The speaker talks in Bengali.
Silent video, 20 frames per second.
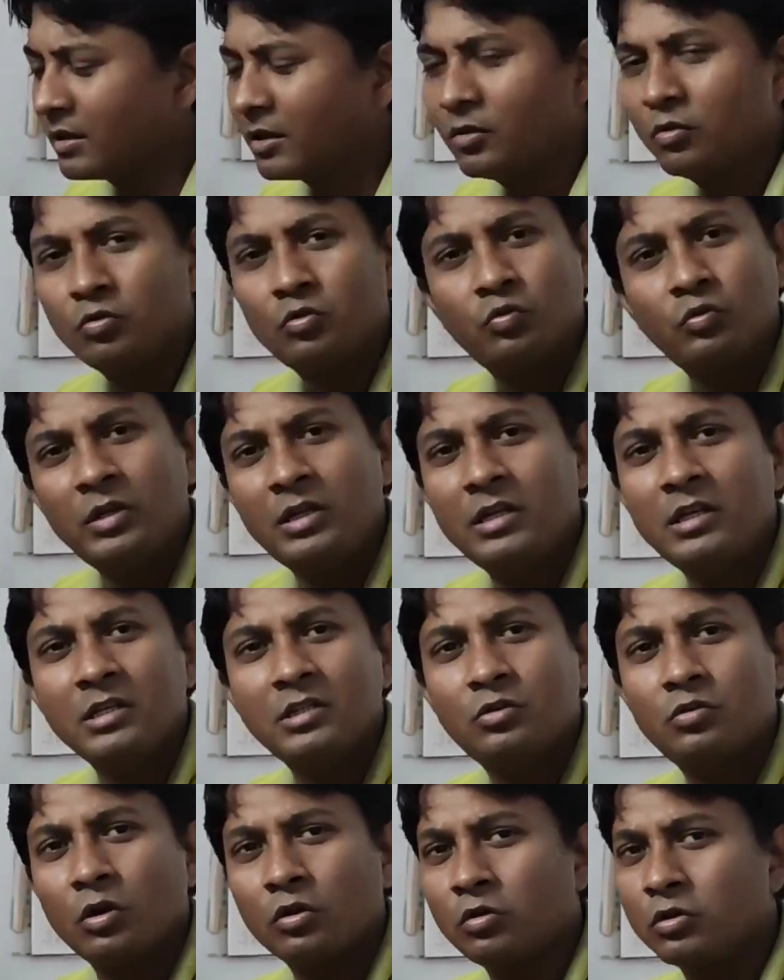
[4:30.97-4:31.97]
কিন্তু
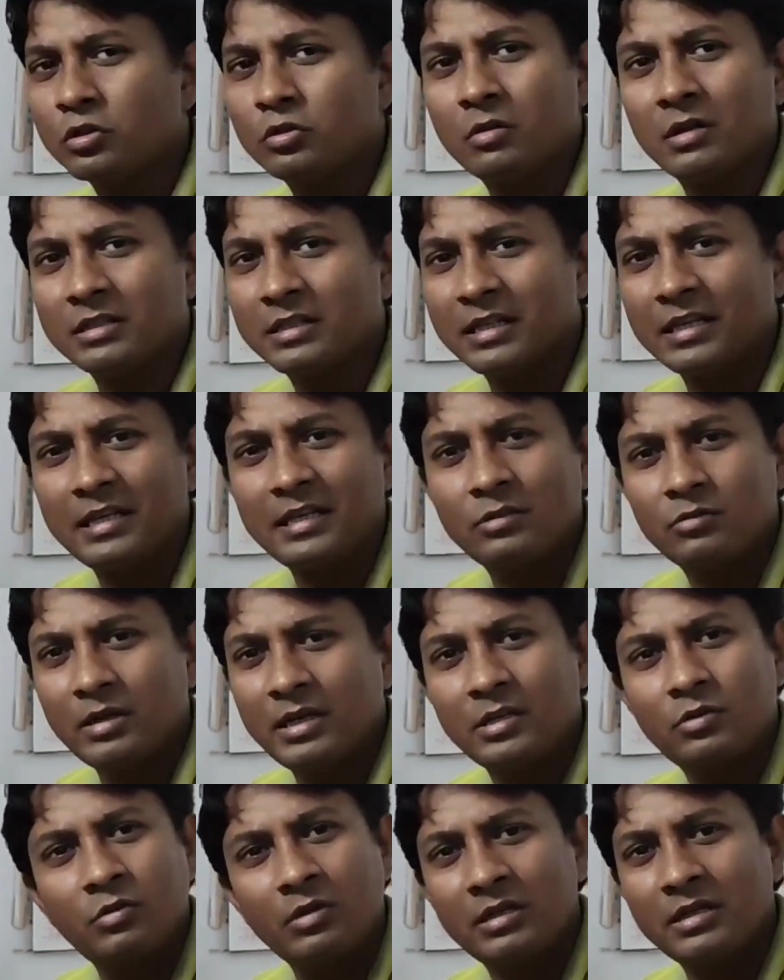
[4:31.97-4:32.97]
সুইটনেস যথেষ্ট আছে এই
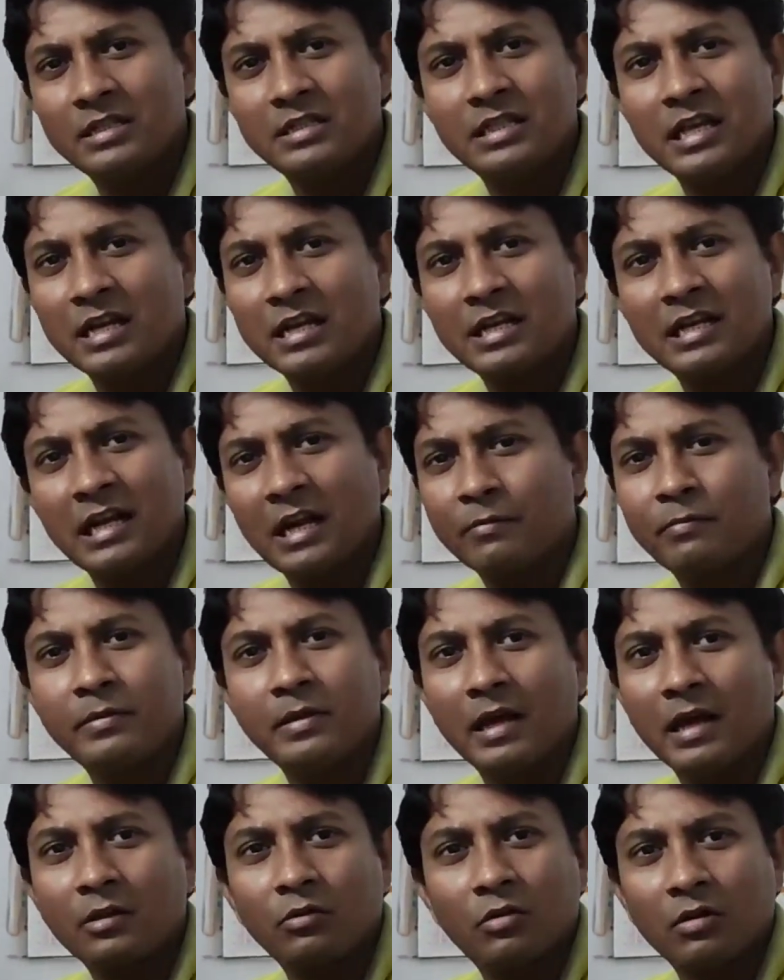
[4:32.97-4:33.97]
এই সুইটনেস থাকলে
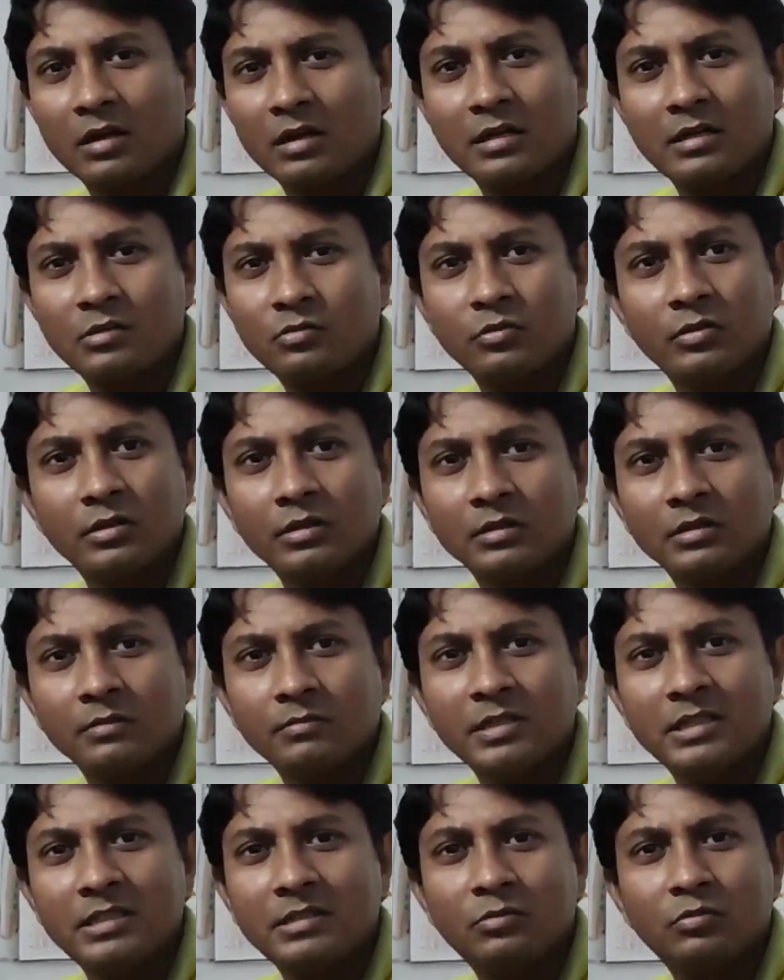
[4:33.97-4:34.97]
কাফি আর দরকার নেই
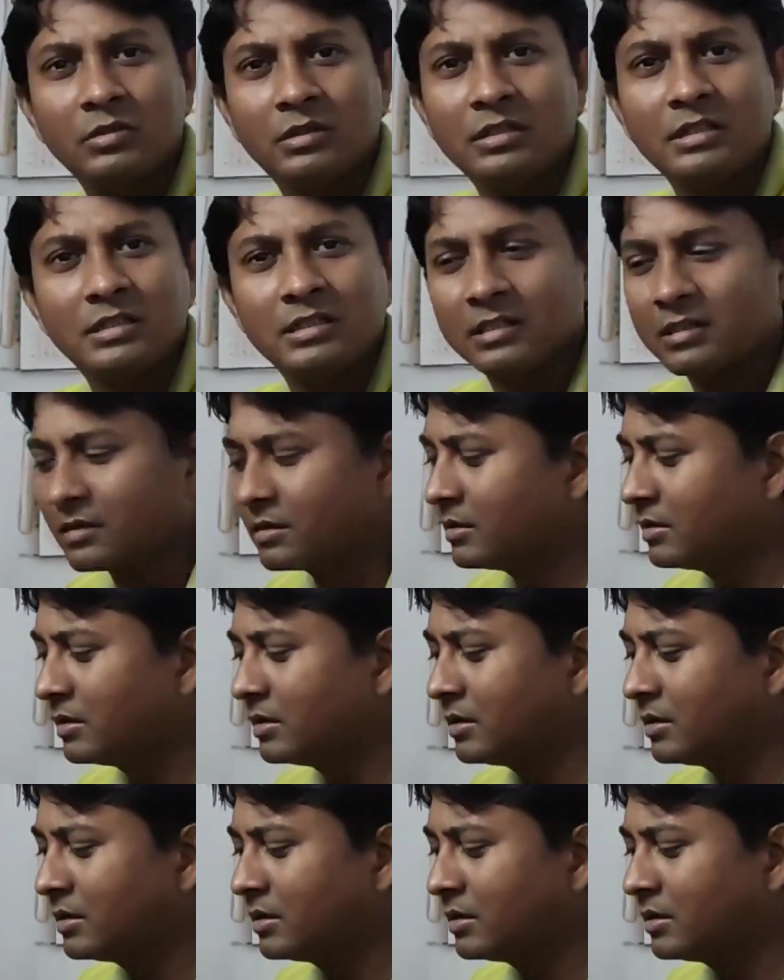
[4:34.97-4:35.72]
সুইটনেসের বেশি সুইটনেসের